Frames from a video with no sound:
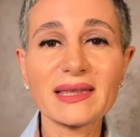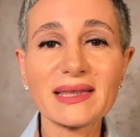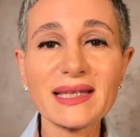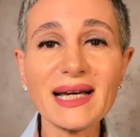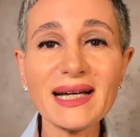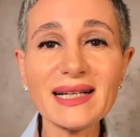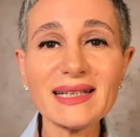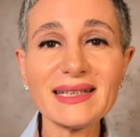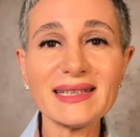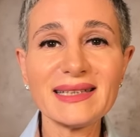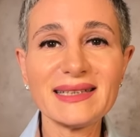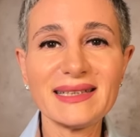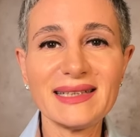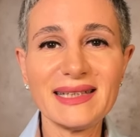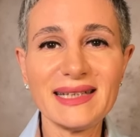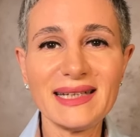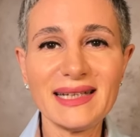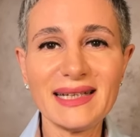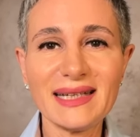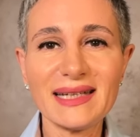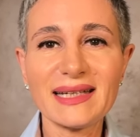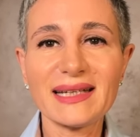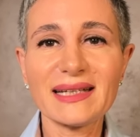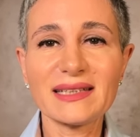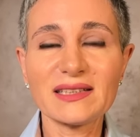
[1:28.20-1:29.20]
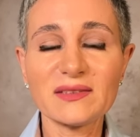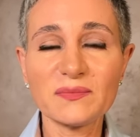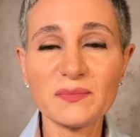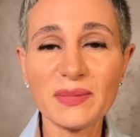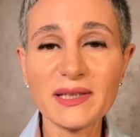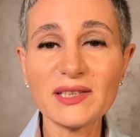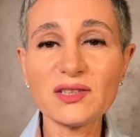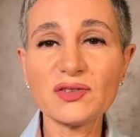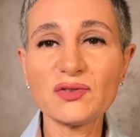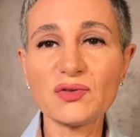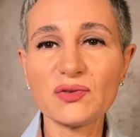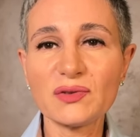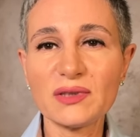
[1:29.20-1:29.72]
Tali idee, che
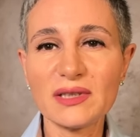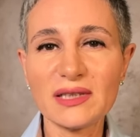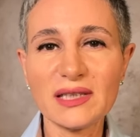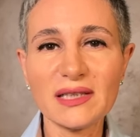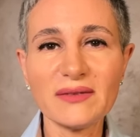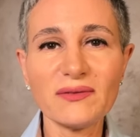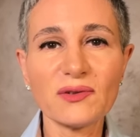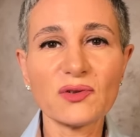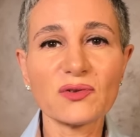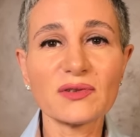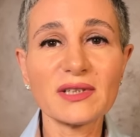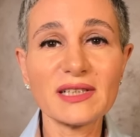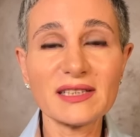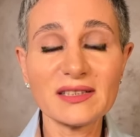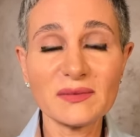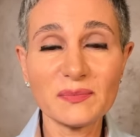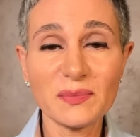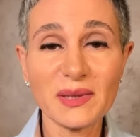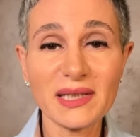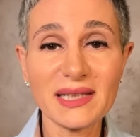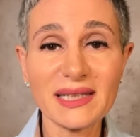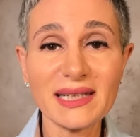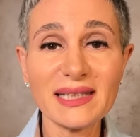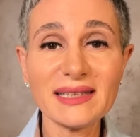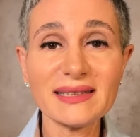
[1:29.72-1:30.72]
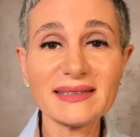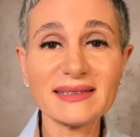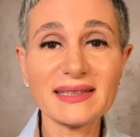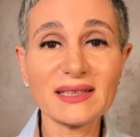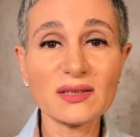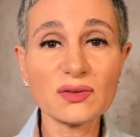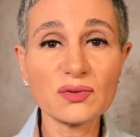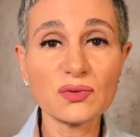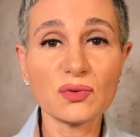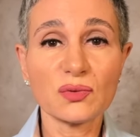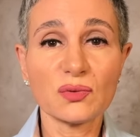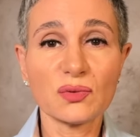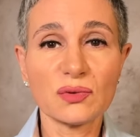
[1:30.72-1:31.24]
spesso derivano da esperienze
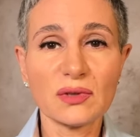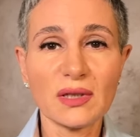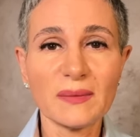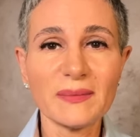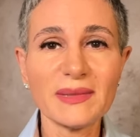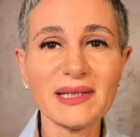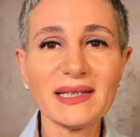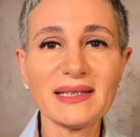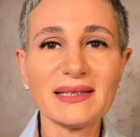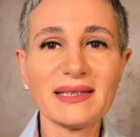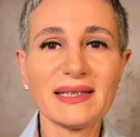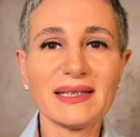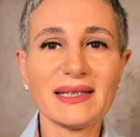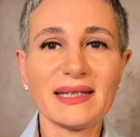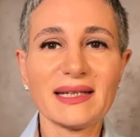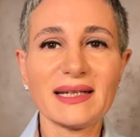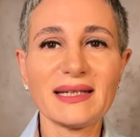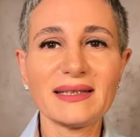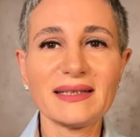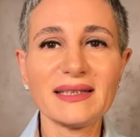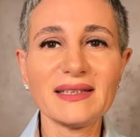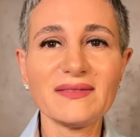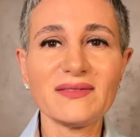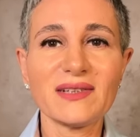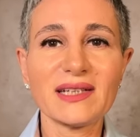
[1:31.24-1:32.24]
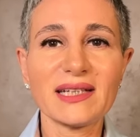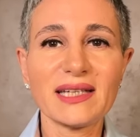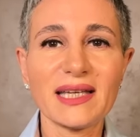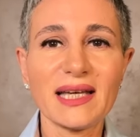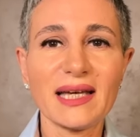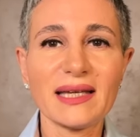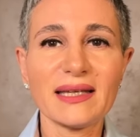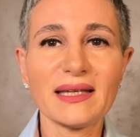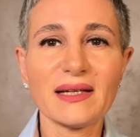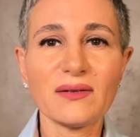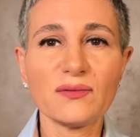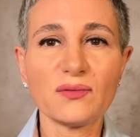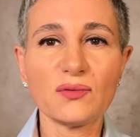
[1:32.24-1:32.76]
assolutamente negative che
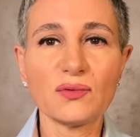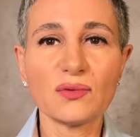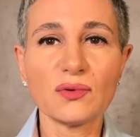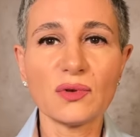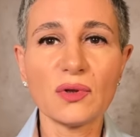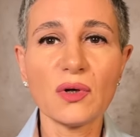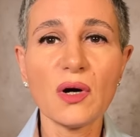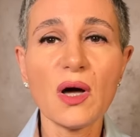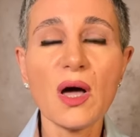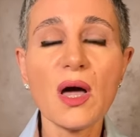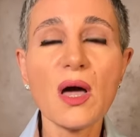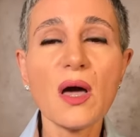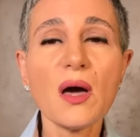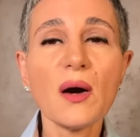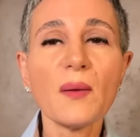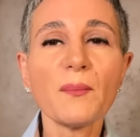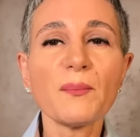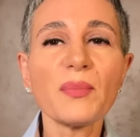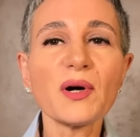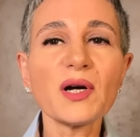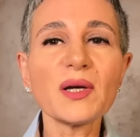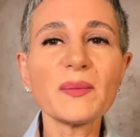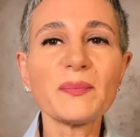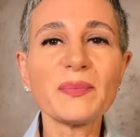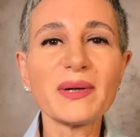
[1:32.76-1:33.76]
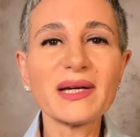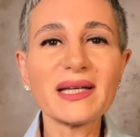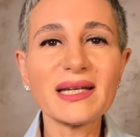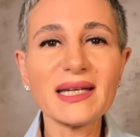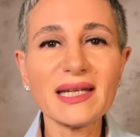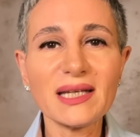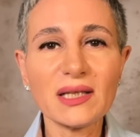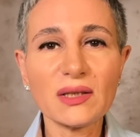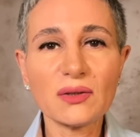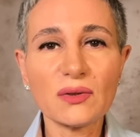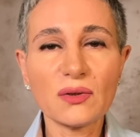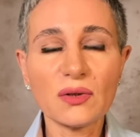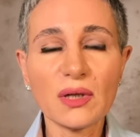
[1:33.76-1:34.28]
hai avuto, poi per
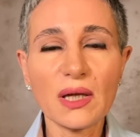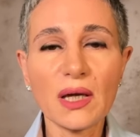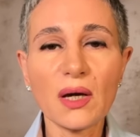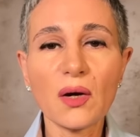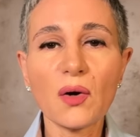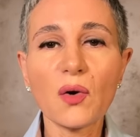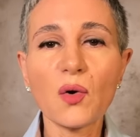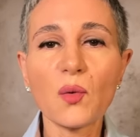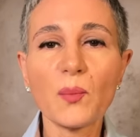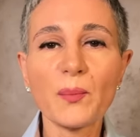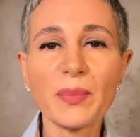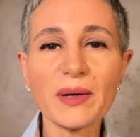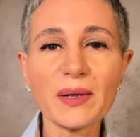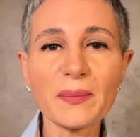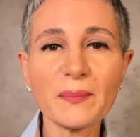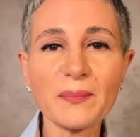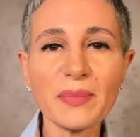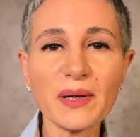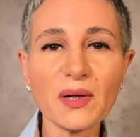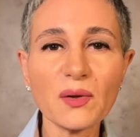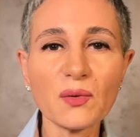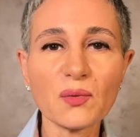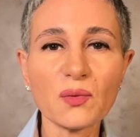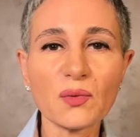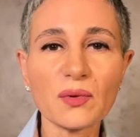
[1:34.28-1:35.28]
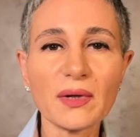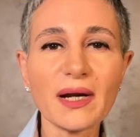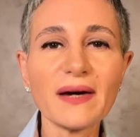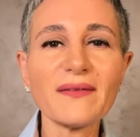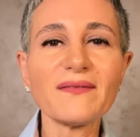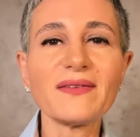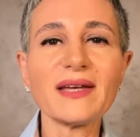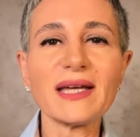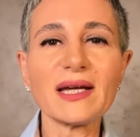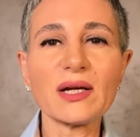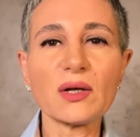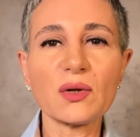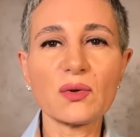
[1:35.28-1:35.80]
indole o per paura
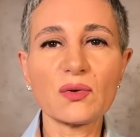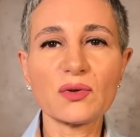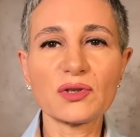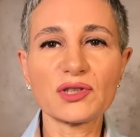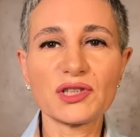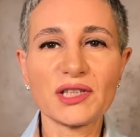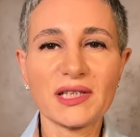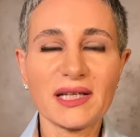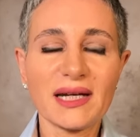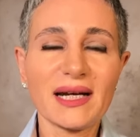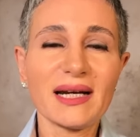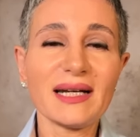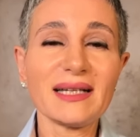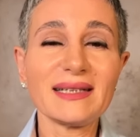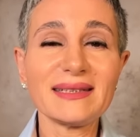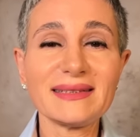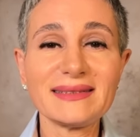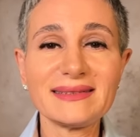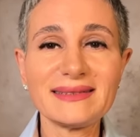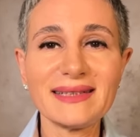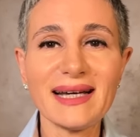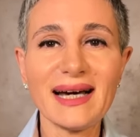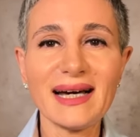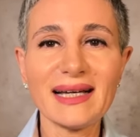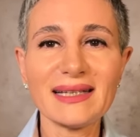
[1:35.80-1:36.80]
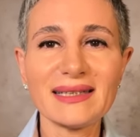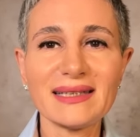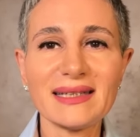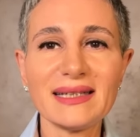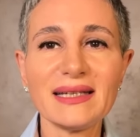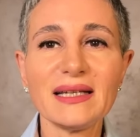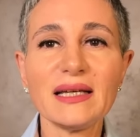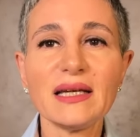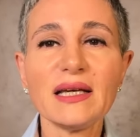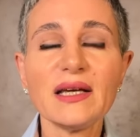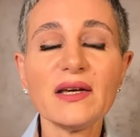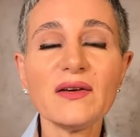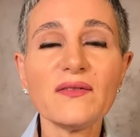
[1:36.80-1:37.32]
vengono generalizzate,
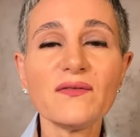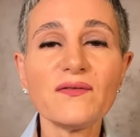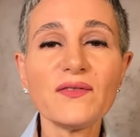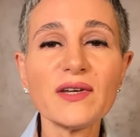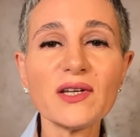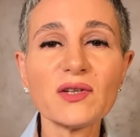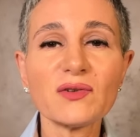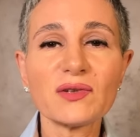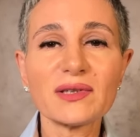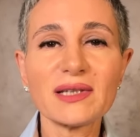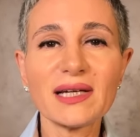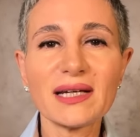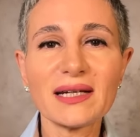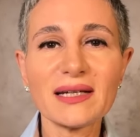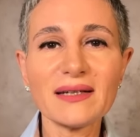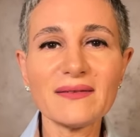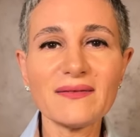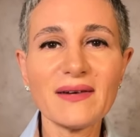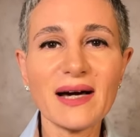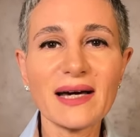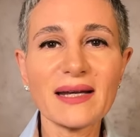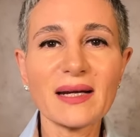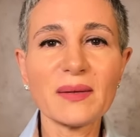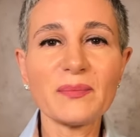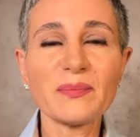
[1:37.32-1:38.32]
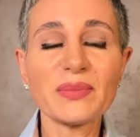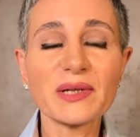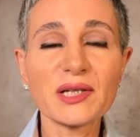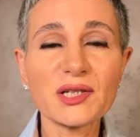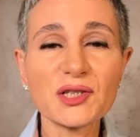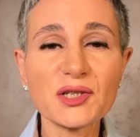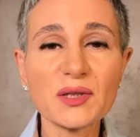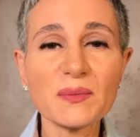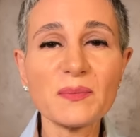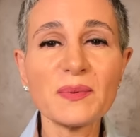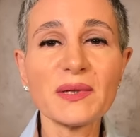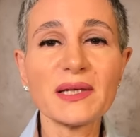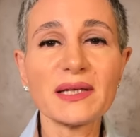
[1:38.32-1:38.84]
fino ad arrivare a
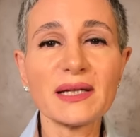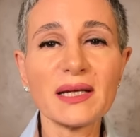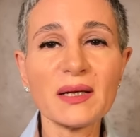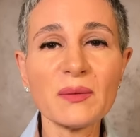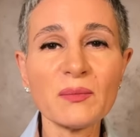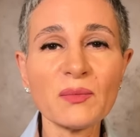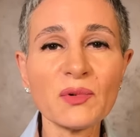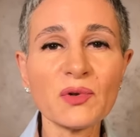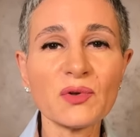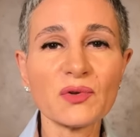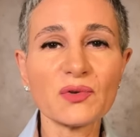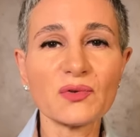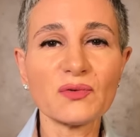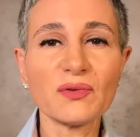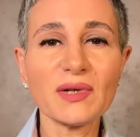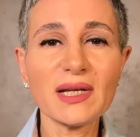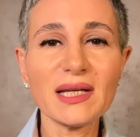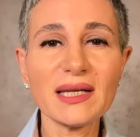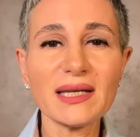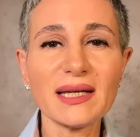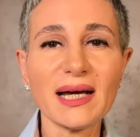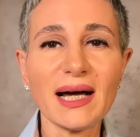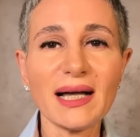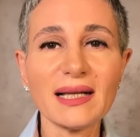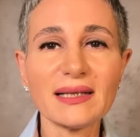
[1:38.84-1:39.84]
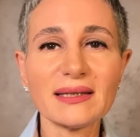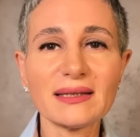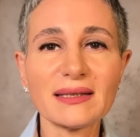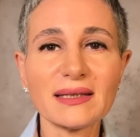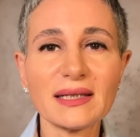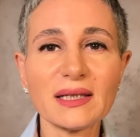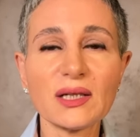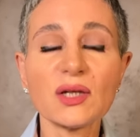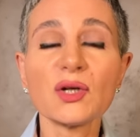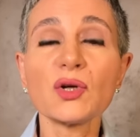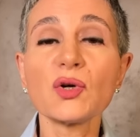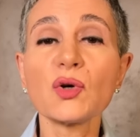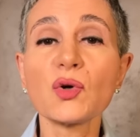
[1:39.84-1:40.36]
percepire il mondo e gli
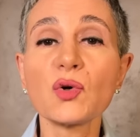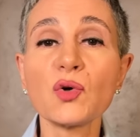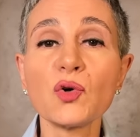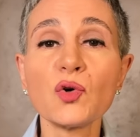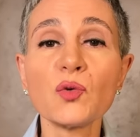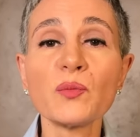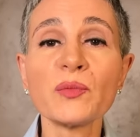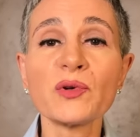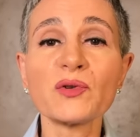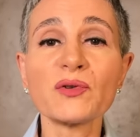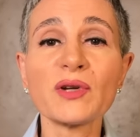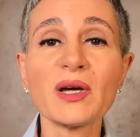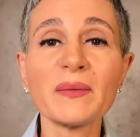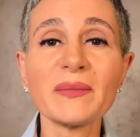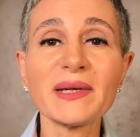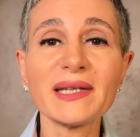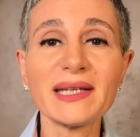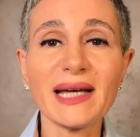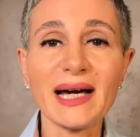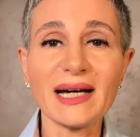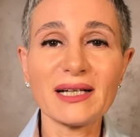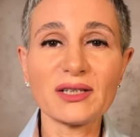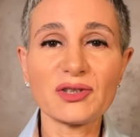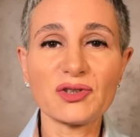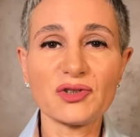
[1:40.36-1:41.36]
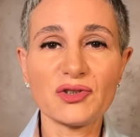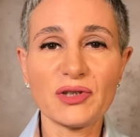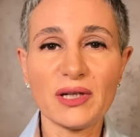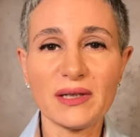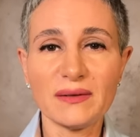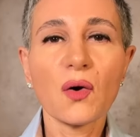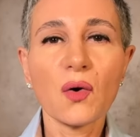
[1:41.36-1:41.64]
altri come una minaccia.